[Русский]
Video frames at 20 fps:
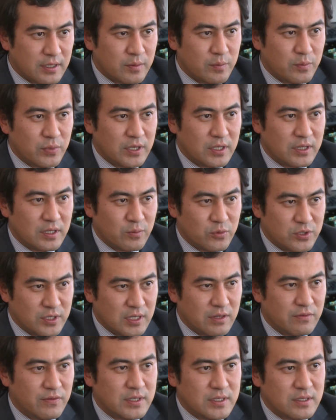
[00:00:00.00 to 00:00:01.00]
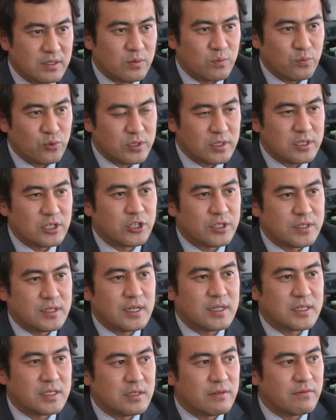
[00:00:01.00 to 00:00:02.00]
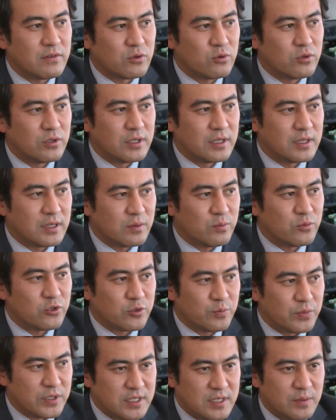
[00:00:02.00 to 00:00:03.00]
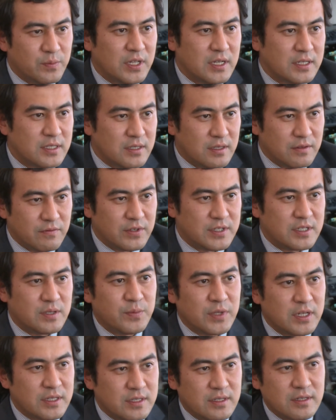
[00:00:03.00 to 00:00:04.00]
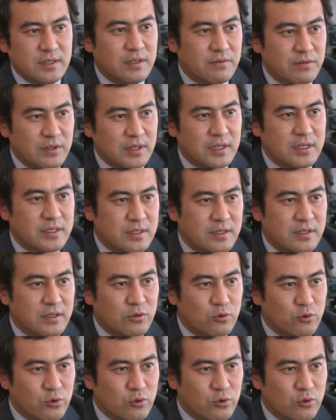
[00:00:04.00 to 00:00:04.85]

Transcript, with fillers: поэтому, соответственно, после 2016 года, это может быть 17, 18, 19